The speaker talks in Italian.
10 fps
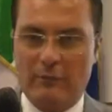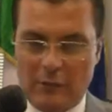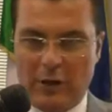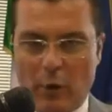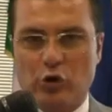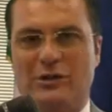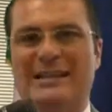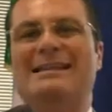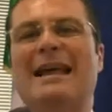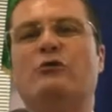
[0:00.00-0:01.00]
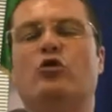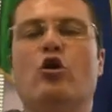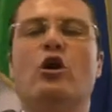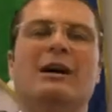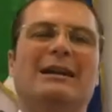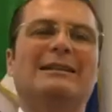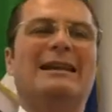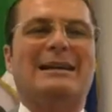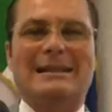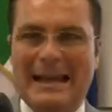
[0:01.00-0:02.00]
di posto intendo di
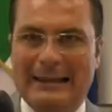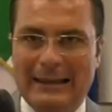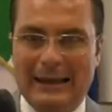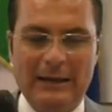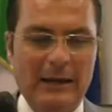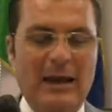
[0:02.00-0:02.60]
caselle